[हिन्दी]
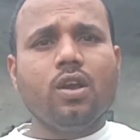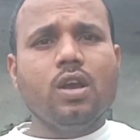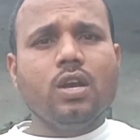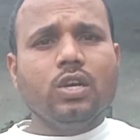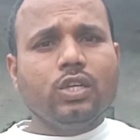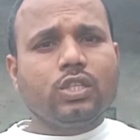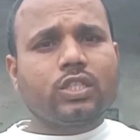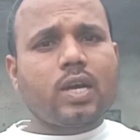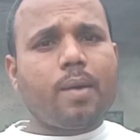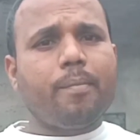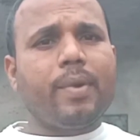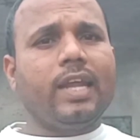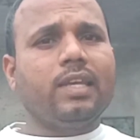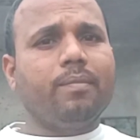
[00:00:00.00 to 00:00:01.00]
इसका
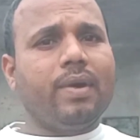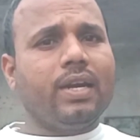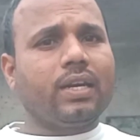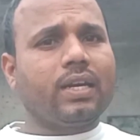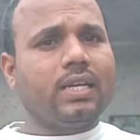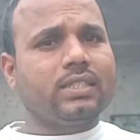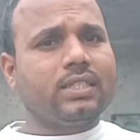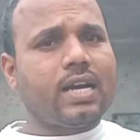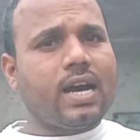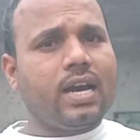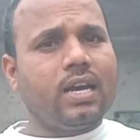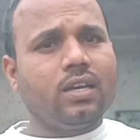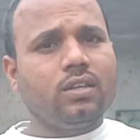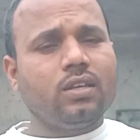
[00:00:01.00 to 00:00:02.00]
मैनेजमेंट कैसा
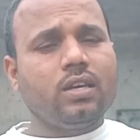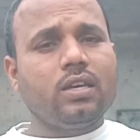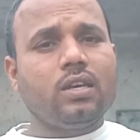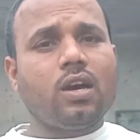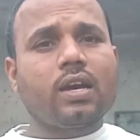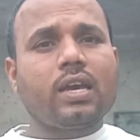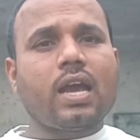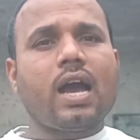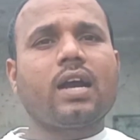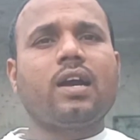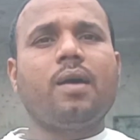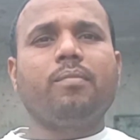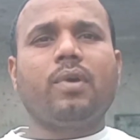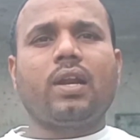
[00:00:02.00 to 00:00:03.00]
है यह क्या
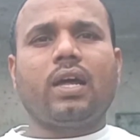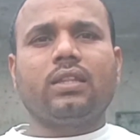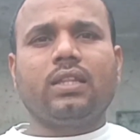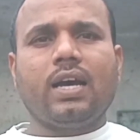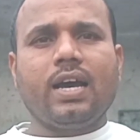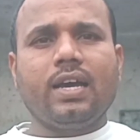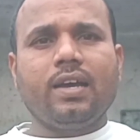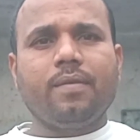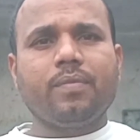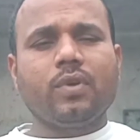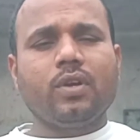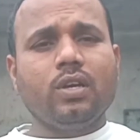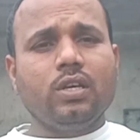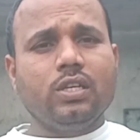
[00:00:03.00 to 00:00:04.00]
काम कराता है
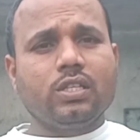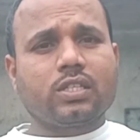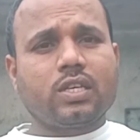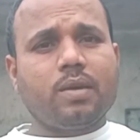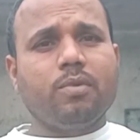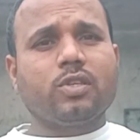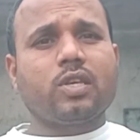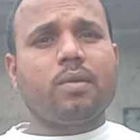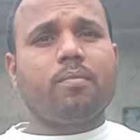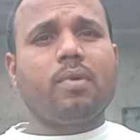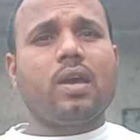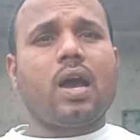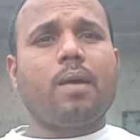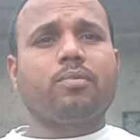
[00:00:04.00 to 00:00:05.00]
इसके विषय
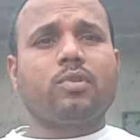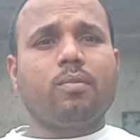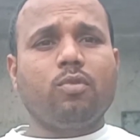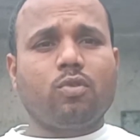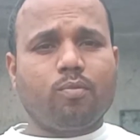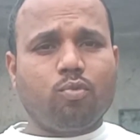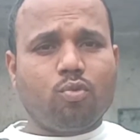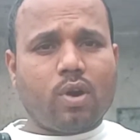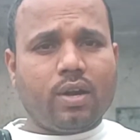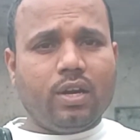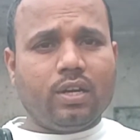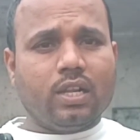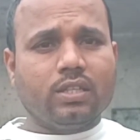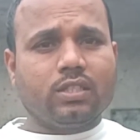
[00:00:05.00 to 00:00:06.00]
में आप सभी को पूरा
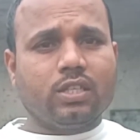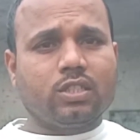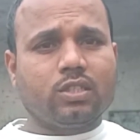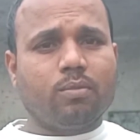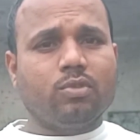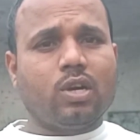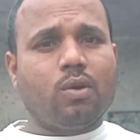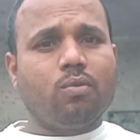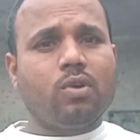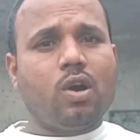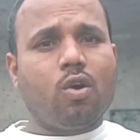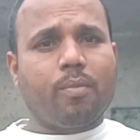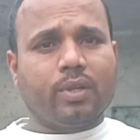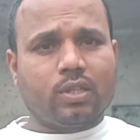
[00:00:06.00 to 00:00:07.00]
डिटेल से समझाऊंगा
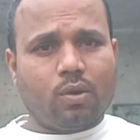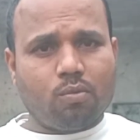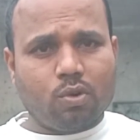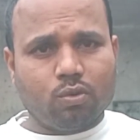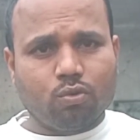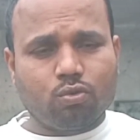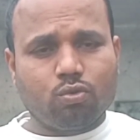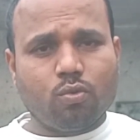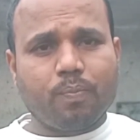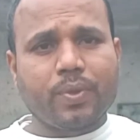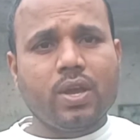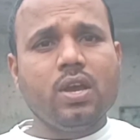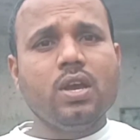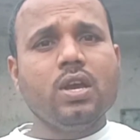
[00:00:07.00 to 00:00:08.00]
और बताऊंगा दोस्तों
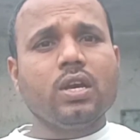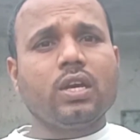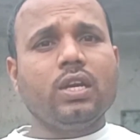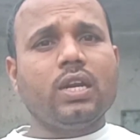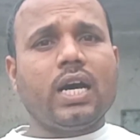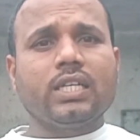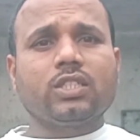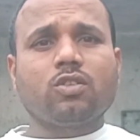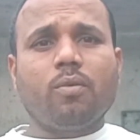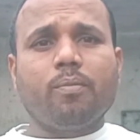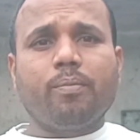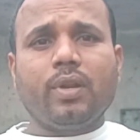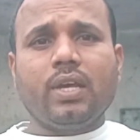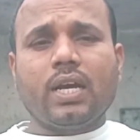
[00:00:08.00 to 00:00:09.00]
कि नास
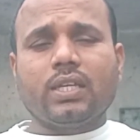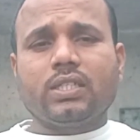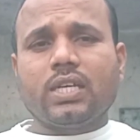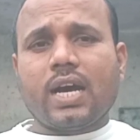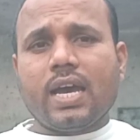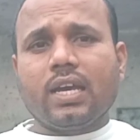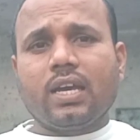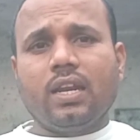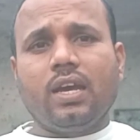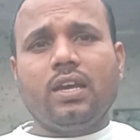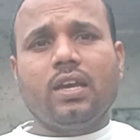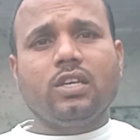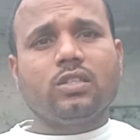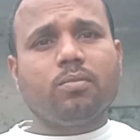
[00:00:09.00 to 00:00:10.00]
कंपनी अच्छा है कि नहीं
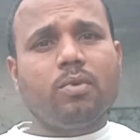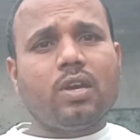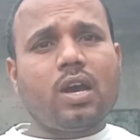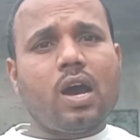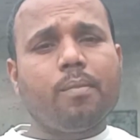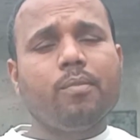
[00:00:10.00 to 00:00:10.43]
है इसमें आप